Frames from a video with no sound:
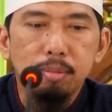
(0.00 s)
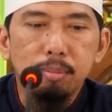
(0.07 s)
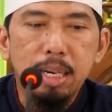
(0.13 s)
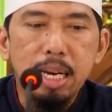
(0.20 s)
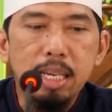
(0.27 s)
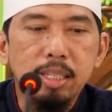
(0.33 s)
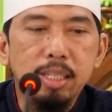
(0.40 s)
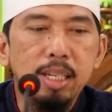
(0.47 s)

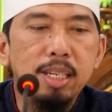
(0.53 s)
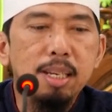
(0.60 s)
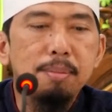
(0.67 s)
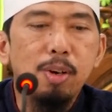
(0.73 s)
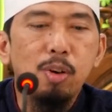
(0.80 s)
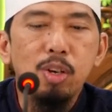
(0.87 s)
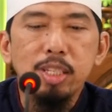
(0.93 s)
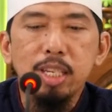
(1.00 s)
berhasil dia
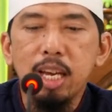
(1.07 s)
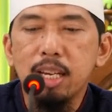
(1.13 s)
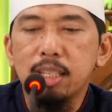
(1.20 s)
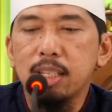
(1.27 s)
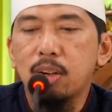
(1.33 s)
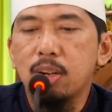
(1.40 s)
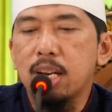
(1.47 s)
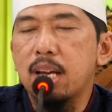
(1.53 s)
menguasai
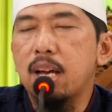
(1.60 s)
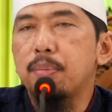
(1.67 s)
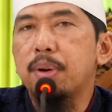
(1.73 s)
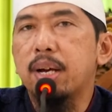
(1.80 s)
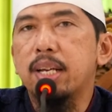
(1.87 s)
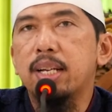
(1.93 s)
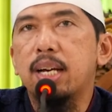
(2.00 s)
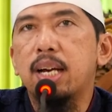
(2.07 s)
harta orang
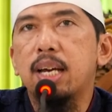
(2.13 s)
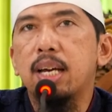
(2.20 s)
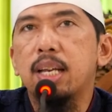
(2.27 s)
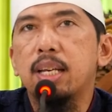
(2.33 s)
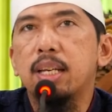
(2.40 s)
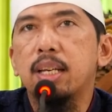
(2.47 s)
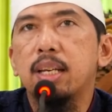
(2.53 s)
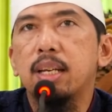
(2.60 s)
apakah
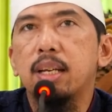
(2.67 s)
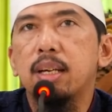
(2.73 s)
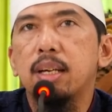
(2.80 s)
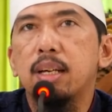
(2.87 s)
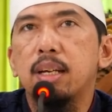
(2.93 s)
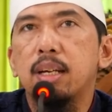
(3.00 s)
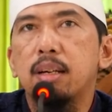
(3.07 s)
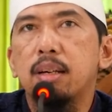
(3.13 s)
dengan
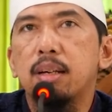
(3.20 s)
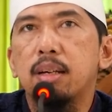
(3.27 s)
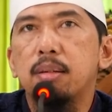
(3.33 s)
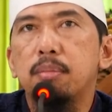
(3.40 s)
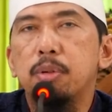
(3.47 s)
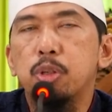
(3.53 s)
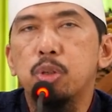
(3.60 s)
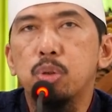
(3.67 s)

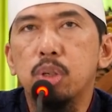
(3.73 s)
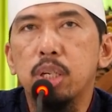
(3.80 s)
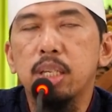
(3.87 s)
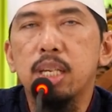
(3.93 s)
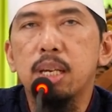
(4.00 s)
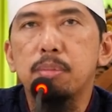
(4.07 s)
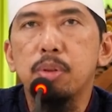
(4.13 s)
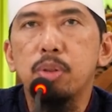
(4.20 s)

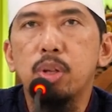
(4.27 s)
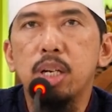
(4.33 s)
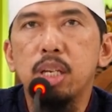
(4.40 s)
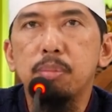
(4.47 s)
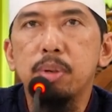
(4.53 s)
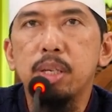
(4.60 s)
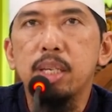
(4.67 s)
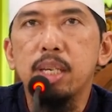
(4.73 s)
mencurinya,
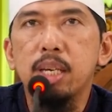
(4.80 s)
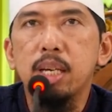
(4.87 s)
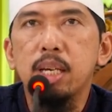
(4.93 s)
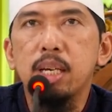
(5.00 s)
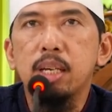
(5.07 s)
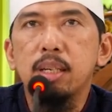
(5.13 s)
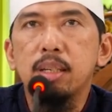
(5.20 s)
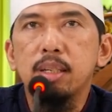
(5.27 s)

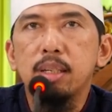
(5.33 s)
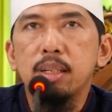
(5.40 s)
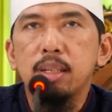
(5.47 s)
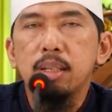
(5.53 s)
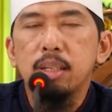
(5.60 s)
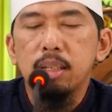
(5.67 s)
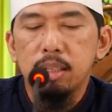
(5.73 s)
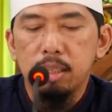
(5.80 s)
menzaliminya
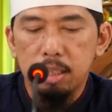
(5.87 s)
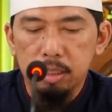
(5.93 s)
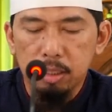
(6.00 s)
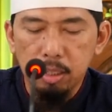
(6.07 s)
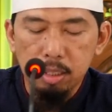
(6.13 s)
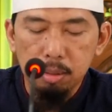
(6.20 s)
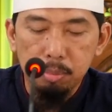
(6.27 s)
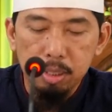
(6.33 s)

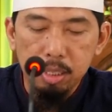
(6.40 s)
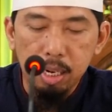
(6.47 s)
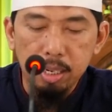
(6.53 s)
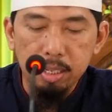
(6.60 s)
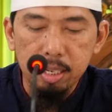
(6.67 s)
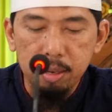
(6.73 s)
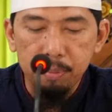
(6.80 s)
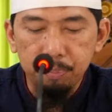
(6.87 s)
atau yang
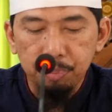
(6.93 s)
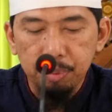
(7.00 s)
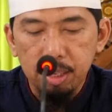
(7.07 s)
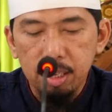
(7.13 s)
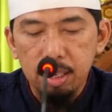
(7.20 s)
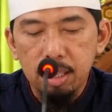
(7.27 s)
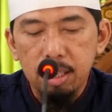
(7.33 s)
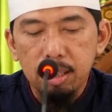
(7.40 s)
semisalnya
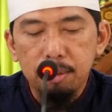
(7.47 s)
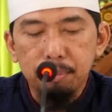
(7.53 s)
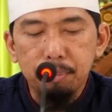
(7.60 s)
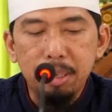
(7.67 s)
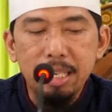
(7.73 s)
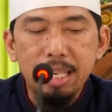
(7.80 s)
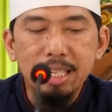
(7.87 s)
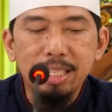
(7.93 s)

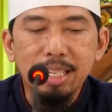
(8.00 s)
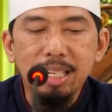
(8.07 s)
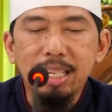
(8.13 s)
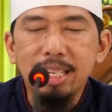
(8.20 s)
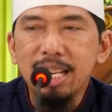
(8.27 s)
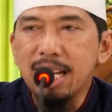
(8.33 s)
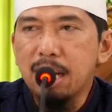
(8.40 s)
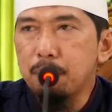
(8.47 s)
pada
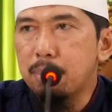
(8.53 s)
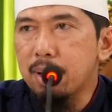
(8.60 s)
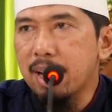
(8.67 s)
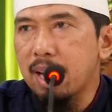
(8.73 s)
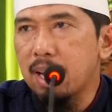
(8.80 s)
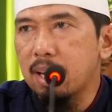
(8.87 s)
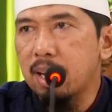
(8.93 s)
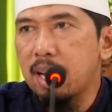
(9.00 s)
asalnya dia nggak
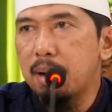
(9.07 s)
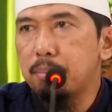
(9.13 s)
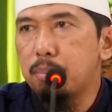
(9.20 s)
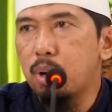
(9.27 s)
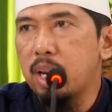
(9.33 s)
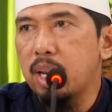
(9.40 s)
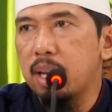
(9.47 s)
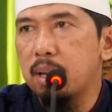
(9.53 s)
berhak, nggak
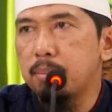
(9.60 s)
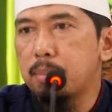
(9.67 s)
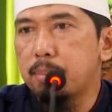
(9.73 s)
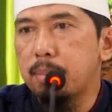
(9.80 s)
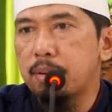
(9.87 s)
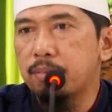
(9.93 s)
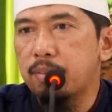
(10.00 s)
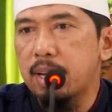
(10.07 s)
boleh
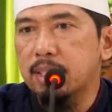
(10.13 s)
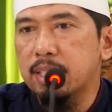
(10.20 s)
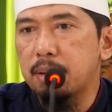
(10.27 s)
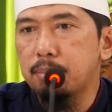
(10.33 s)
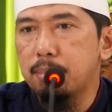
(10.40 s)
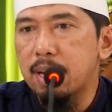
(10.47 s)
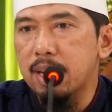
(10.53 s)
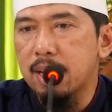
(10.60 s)

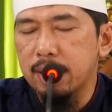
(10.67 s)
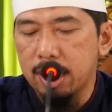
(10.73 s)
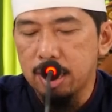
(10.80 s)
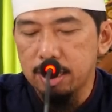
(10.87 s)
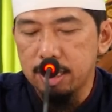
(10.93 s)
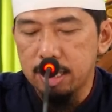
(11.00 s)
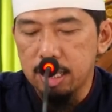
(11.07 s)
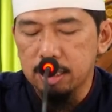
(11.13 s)
memanfaatkan barang
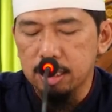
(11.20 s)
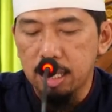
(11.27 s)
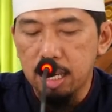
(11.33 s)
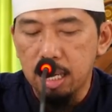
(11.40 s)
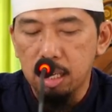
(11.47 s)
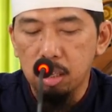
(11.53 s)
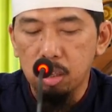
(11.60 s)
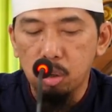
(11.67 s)
yang dia
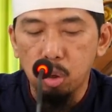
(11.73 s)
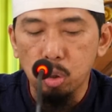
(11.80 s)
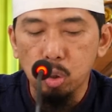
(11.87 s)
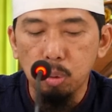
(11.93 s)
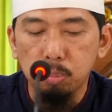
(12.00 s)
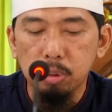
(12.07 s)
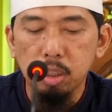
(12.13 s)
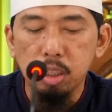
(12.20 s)
telah
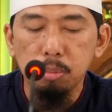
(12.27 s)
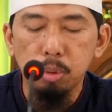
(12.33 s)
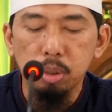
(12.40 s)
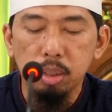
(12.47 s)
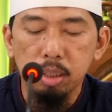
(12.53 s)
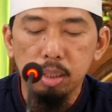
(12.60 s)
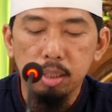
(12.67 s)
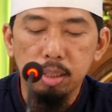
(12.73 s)
gosok
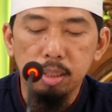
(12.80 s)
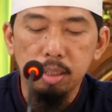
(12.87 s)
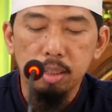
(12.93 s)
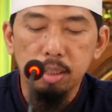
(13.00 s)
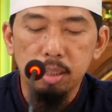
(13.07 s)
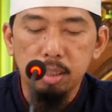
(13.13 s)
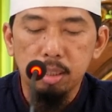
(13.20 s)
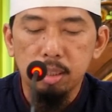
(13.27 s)
tersebut.
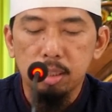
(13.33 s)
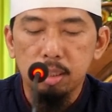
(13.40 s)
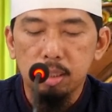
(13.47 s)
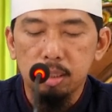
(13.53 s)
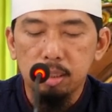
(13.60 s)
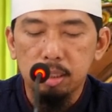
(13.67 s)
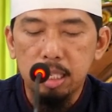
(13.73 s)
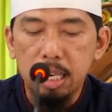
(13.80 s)

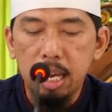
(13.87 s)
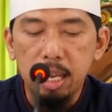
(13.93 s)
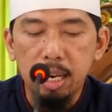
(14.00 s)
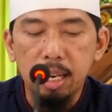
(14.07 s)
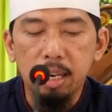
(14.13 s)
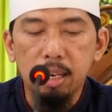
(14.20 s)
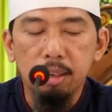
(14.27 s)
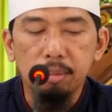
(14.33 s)
Tidak
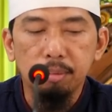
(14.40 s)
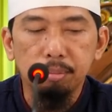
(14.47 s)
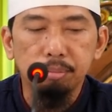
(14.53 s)
halal.